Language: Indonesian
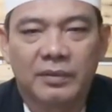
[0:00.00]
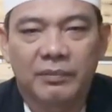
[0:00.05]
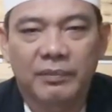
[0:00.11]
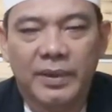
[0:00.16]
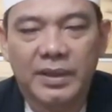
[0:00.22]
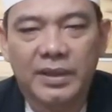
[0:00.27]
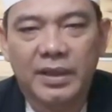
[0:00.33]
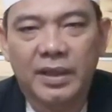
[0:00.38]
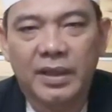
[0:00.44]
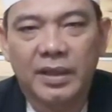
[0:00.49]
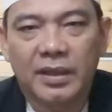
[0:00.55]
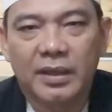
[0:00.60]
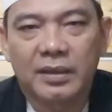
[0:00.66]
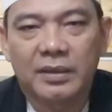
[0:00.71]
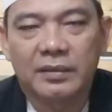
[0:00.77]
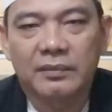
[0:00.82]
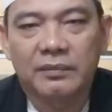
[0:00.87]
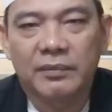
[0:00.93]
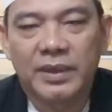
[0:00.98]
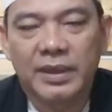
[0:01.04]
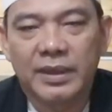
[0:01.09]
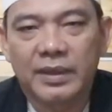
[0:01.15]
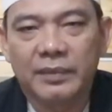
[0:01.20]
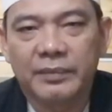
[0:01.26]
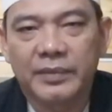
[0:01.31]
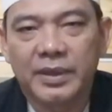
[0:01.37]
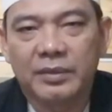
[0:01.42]
pada
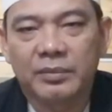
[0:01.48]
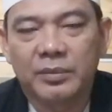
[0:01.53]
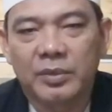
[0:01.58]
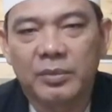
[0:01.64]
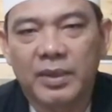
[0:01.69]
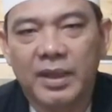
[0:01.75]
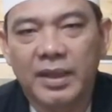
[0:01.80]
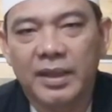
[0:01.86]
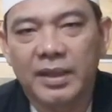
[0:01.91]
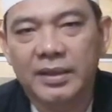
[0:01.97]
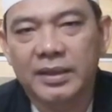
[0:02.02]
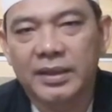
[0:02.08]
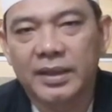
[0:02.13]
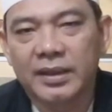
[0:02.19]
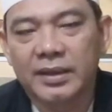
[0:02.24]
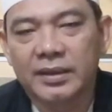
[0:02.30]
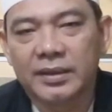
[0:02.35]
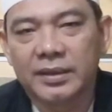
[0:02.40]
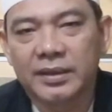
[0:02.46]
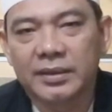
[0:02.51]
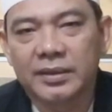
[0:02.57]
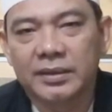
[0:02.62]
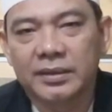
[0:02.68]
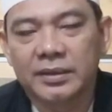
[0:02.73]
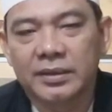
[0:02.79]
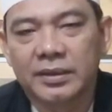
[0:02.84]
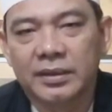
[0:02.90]
malam yang berbahagia
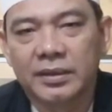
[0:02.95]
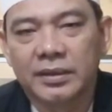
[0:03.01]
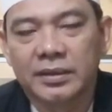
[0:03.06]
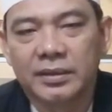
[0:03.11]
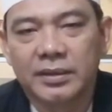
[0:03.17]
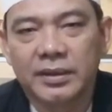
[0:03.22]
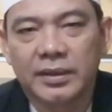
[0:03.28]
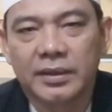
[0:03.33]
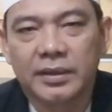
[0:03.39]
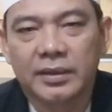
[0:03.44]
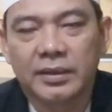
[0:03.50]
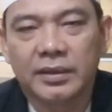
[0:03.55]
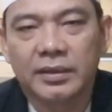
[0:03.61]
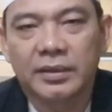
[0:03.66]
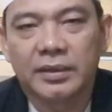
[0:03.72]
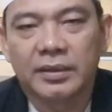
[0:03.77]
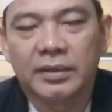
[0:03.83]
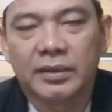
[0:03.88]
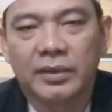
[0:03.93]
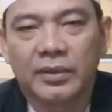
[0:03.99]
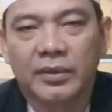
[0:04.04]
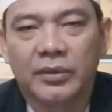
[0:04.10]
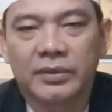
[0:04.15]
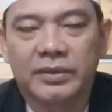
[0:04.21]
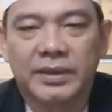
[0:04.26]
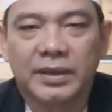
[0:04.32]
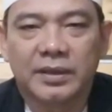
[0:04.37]
ini di
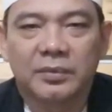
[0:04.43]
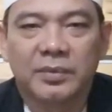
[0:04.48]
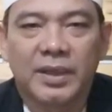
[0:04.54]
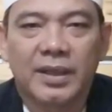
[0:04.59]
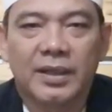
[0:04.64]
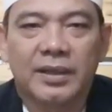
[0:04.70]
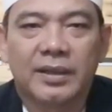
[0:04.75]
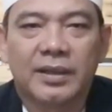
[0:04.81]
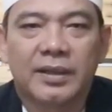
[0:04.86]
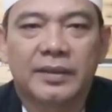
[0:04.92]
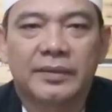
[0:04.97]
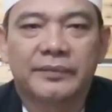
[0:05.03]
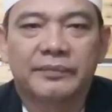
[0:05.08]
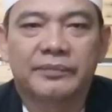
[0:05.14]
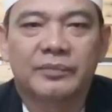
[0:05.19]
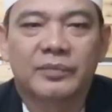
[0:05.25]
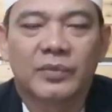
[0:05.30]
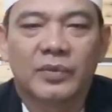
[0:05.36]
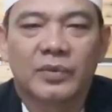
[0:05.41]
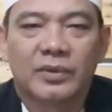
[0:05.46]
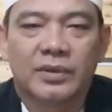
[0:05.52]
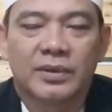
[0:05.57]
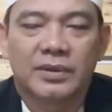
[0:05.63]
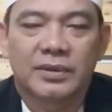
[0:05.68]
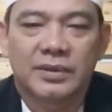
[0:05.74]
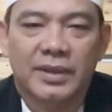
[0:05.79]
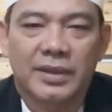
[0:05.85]
Hotel Braga,
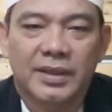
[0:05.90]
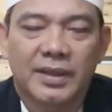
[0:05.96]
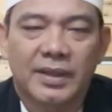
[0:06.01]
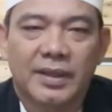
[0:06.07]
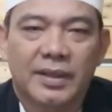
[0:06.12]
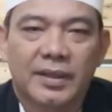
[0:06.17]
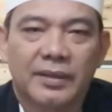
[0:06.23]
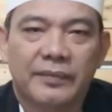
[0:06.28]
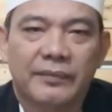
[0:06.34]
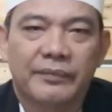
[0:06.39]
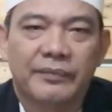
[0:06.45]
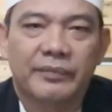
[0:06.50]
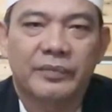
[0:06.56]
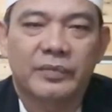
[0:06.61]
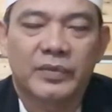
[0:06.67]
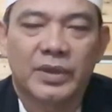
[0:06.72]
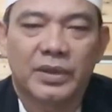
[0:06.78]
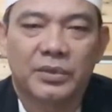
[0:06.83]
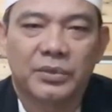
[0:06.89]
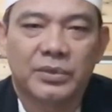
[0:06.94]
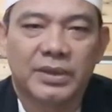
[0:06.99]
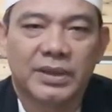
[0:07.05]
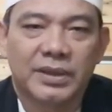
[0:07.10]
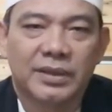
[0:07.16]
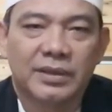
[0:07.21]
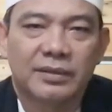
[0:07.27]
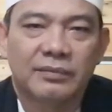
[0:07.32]
saya, Yang
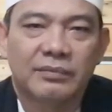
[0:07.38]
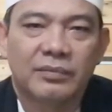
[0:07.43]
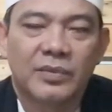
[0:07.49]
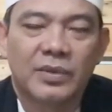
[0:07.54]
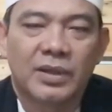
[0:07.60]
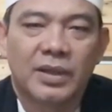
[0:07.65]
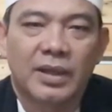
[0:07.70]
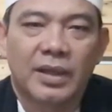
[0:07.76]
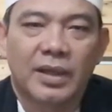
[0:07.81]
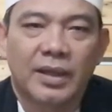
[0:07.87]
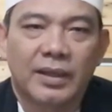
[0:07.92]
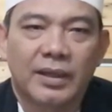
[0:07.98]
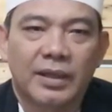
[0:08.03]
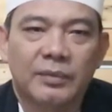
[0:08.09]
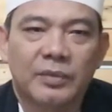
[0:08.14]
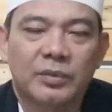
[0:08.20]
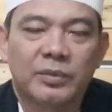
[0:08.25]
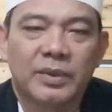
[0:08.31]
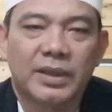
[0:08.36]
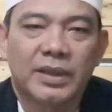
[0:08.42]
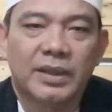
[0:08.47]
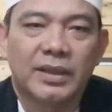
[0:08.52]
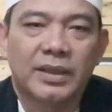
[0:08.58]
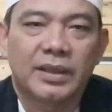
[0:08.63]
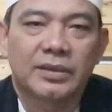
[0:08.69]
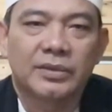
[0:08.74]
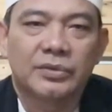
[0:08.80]
Udin, akan
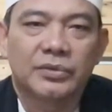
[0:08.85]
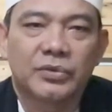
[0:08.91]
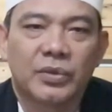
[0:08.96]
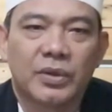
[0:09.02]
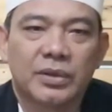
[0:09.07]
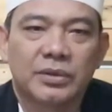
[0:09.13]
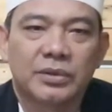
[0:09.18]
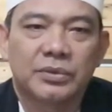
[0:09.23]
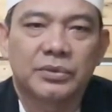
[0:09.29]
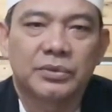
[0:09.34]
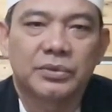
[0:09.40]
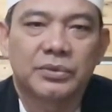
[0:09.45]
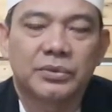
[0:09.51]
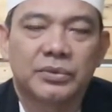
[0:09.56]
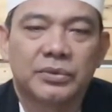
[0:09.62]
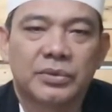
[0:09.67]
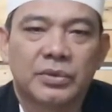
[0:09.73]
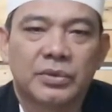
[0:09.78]
memberikan suatu